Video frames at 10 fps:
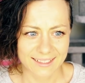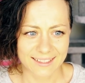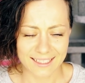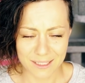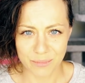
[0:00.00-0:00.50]

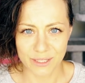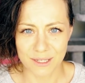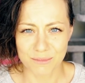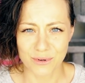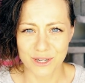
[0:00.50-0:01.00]
Надо
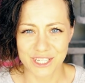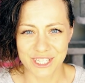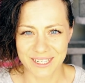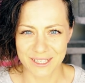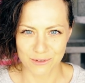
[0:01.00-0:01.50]
было
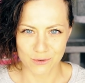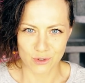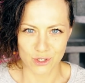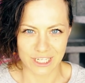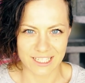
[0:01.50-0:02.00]
больше
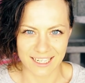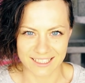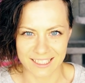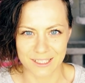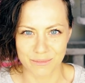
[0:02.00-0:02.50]
кушать,
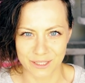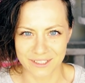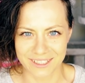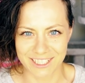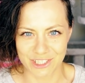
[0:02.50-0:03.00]
когда ты
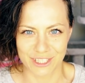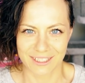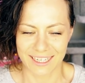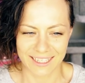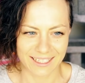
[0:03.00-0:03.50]
был личинкой.